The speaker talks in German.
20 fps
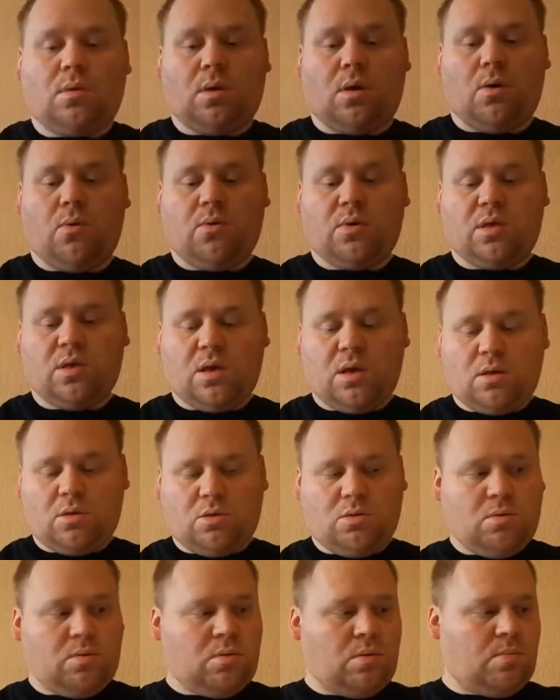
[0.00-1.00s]
auch sehr
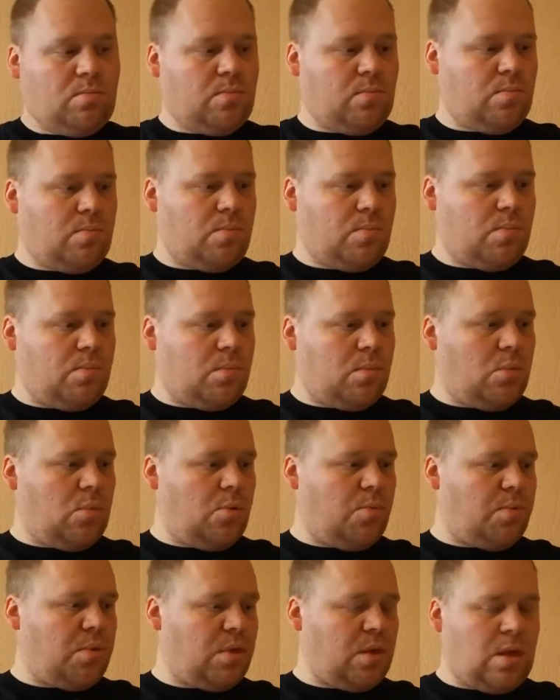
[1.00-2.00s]
schön.
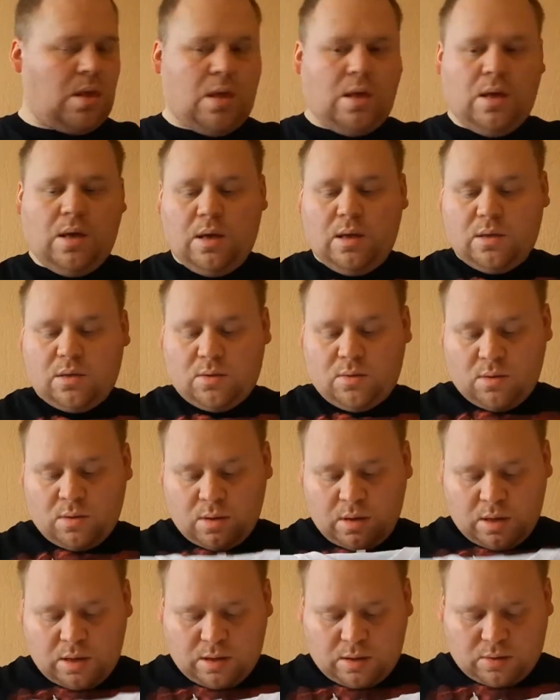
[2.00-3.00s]
Ups. So,
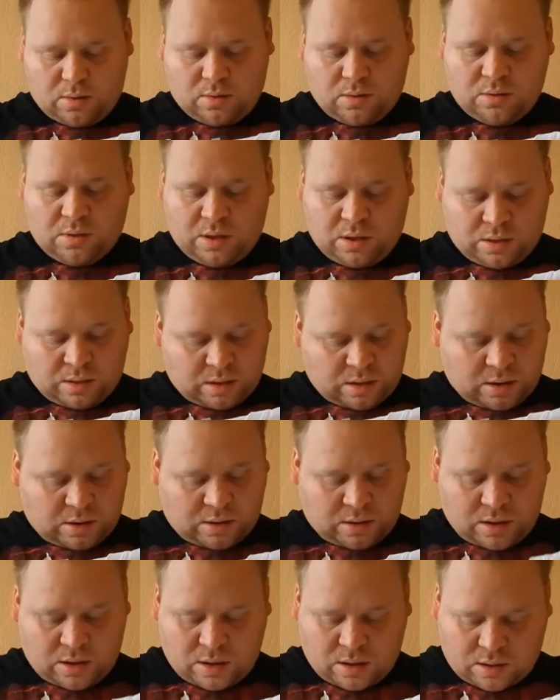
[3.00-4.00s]
und dann
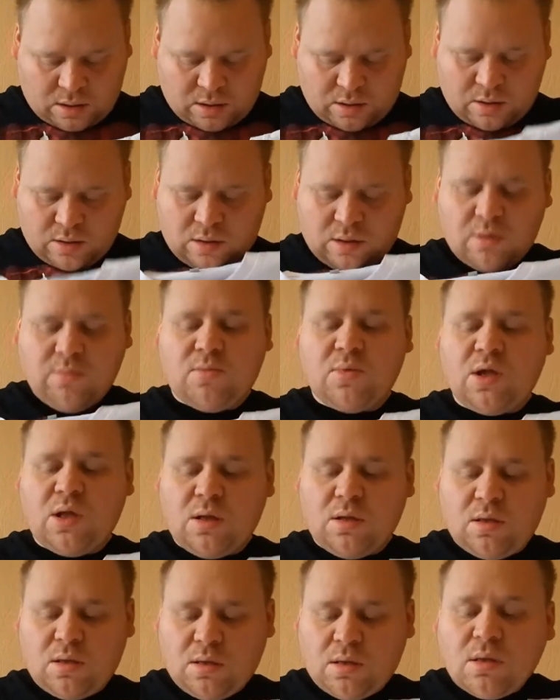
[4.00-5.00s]
seht ihr, hier ist dann
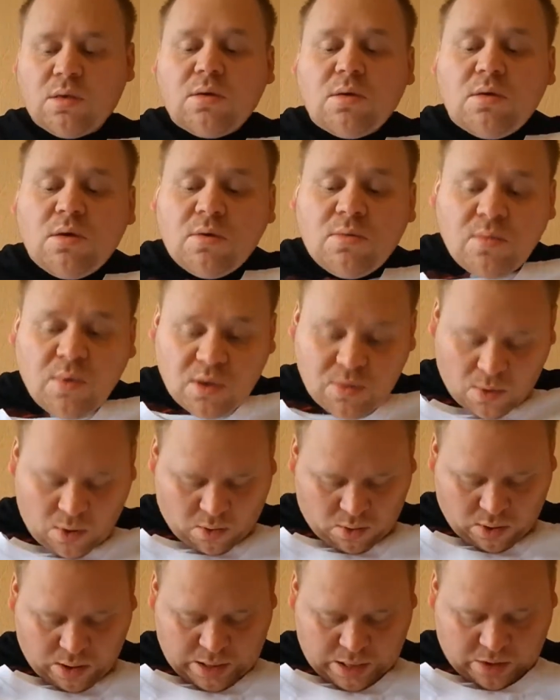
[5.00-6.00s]
wieder das, äh, was wir
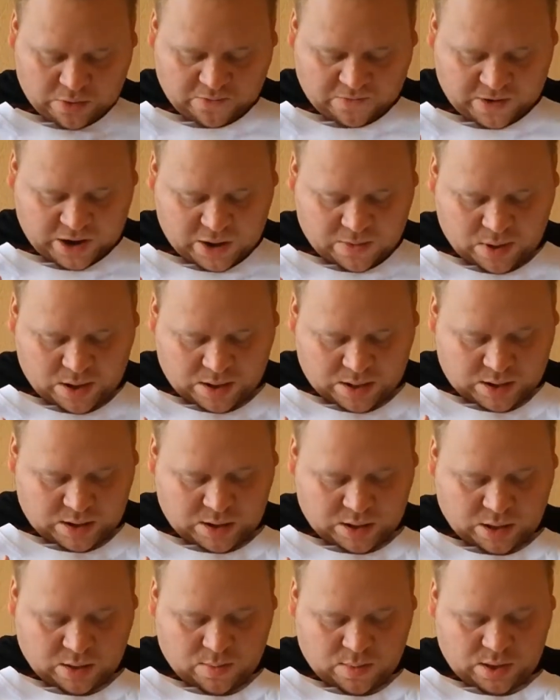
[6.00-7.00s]
auch als Aufkleber
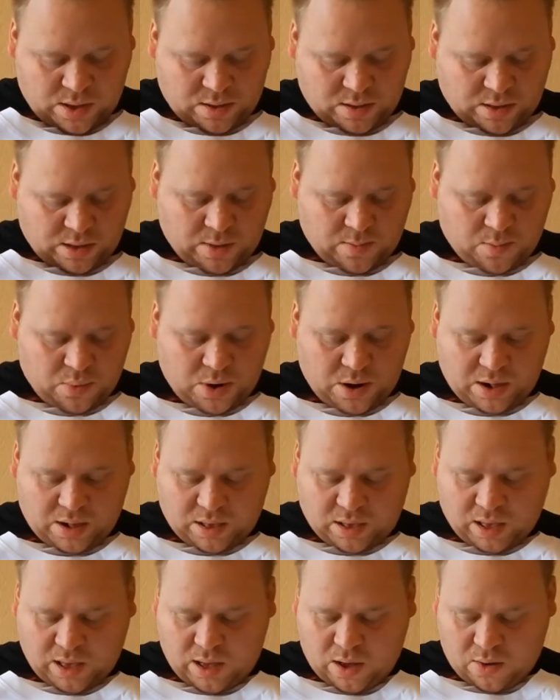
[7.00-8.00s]
gesehen haben. Hier ist dann
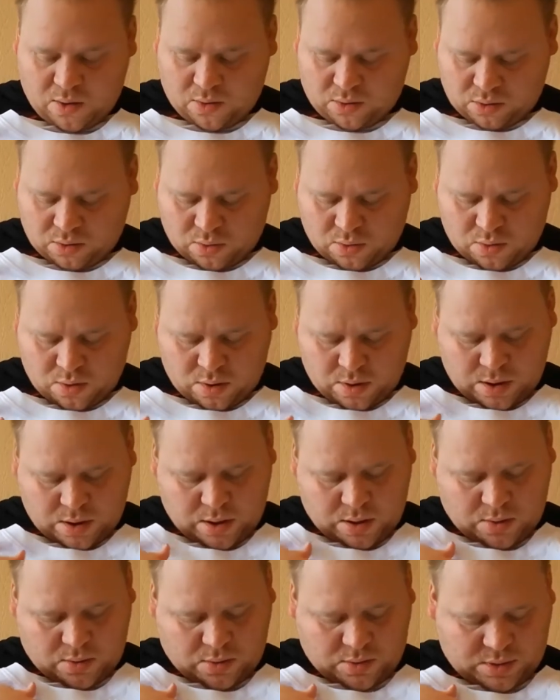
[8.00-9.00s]
Polizeiauto
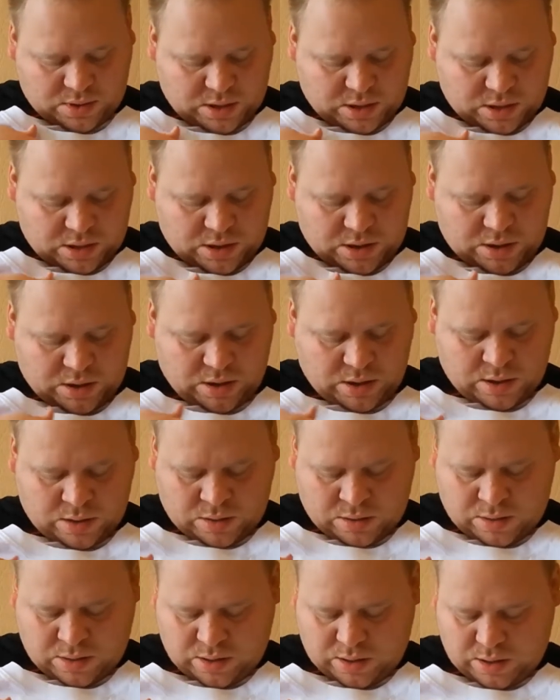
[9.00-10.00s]
und hier steht
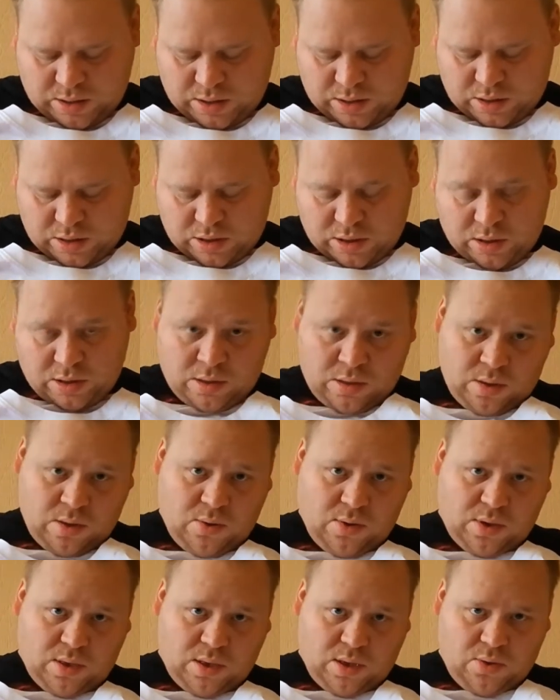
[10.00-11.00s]
dann Geschichten
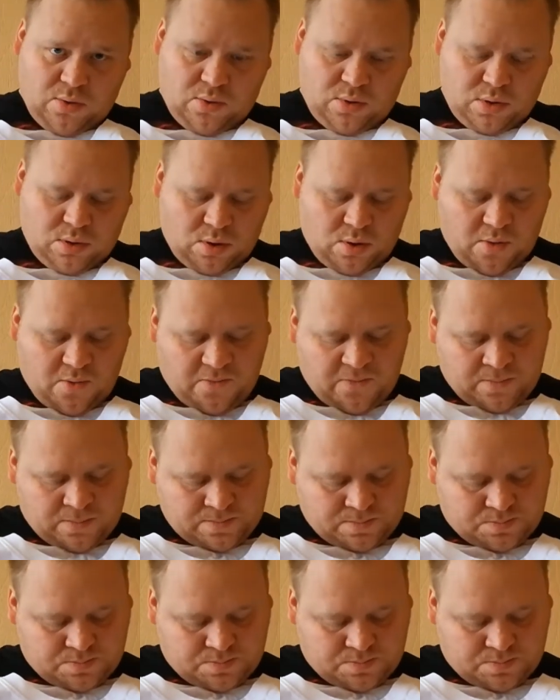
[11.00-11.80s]
aus der Hut drauf.